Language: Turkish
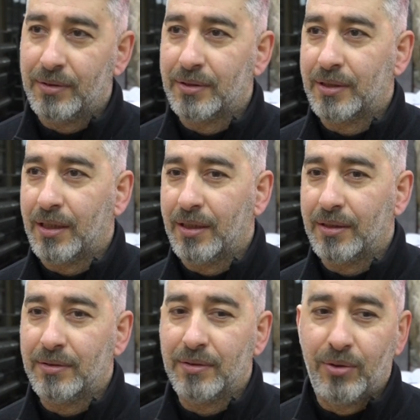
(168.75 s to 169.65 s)

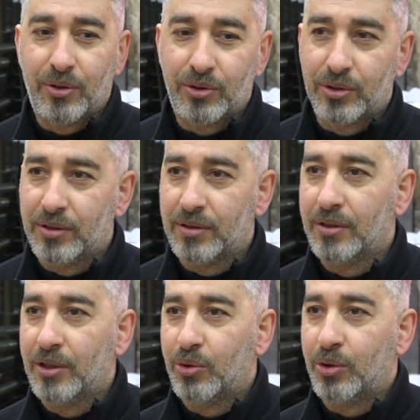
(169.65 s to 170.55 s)
İnsanlar orucunu
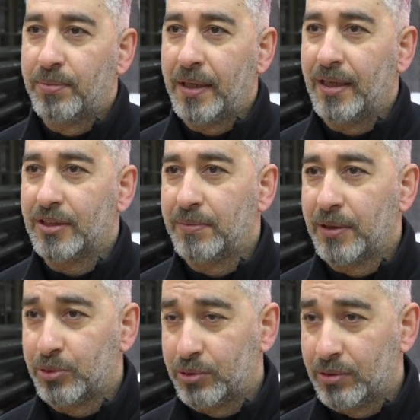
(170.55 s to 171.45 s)
hurmayla
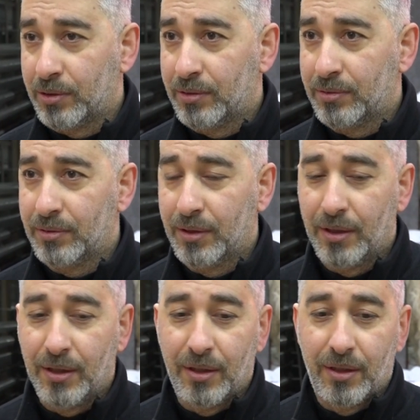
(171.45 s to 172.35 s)
açmak istiyor.
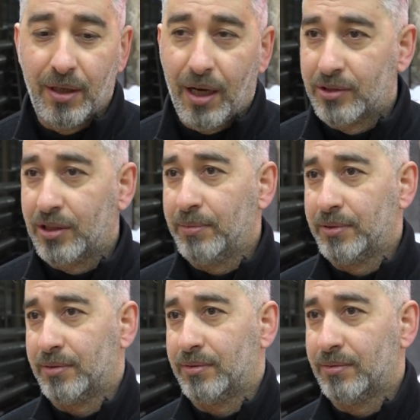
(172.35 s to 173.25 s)

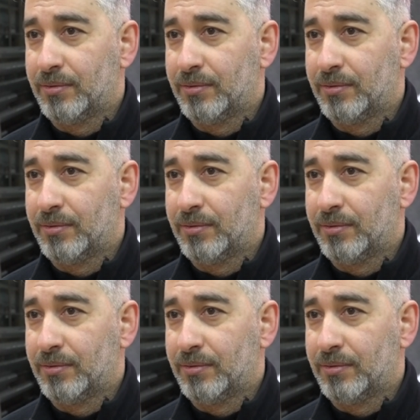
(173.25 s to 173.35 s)
Açamıyor.